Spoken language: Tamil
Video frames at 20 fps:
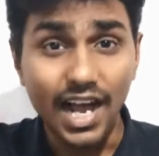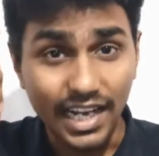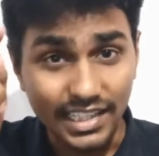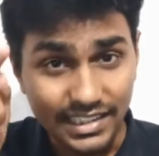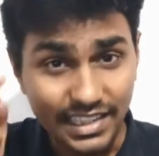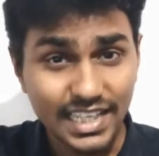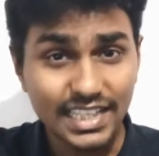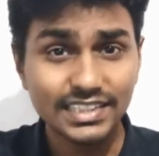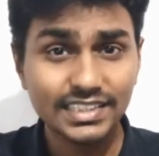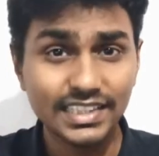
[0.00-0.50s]

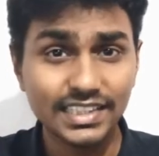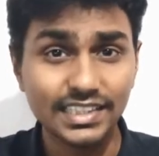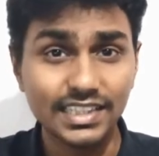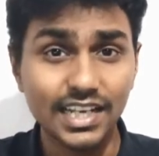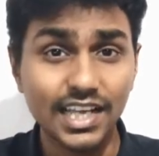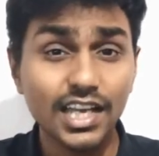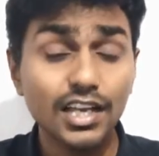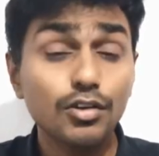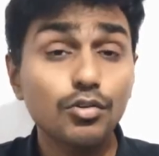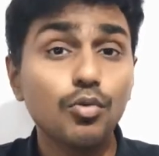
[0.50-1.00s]
அதே
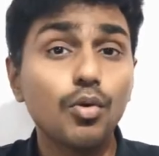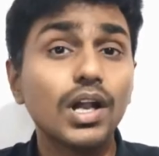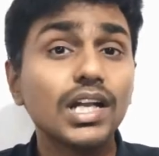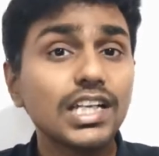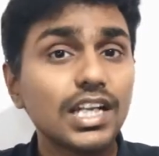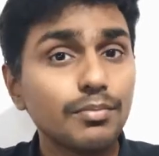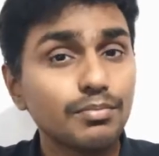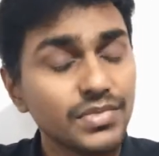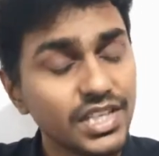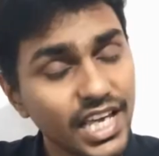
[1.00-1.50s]
சீட்டில்
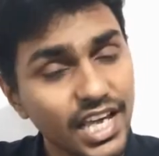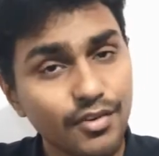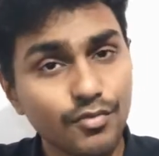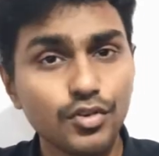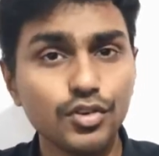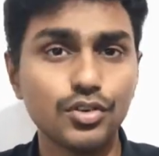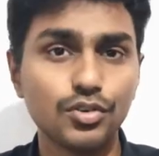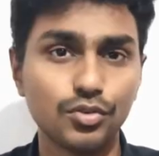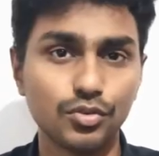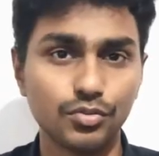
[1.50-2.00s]
குவாண்டம்
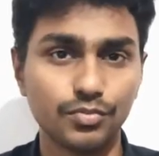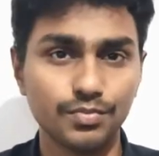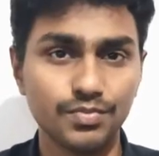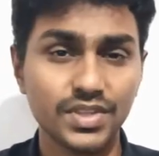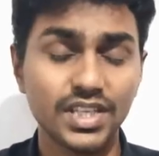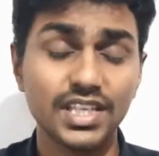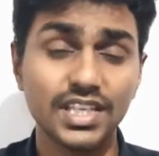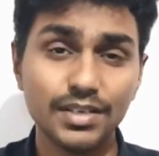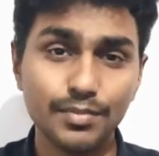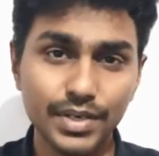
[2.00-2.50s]
ஏவும் இருக்கணும்
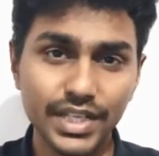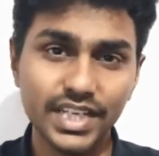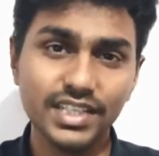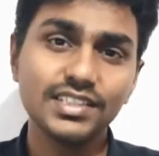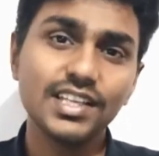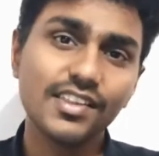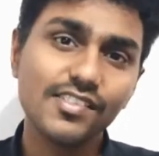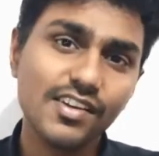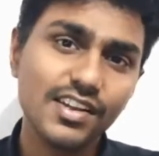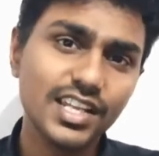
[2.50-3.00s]
இப்படி
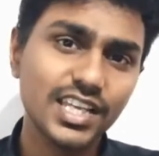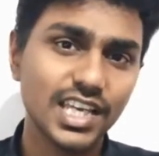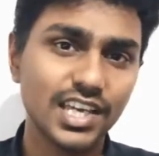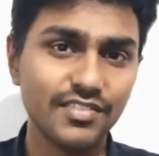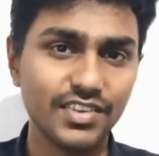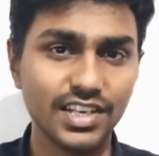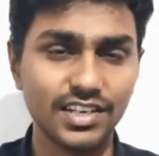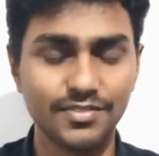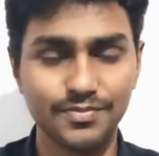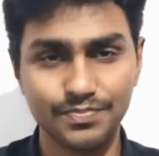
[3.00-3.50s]
இருந்தால் தான்
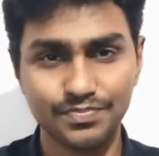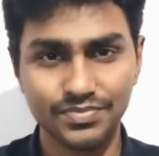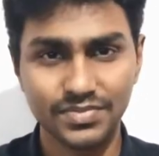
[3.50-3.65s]
நீங்கள் வின்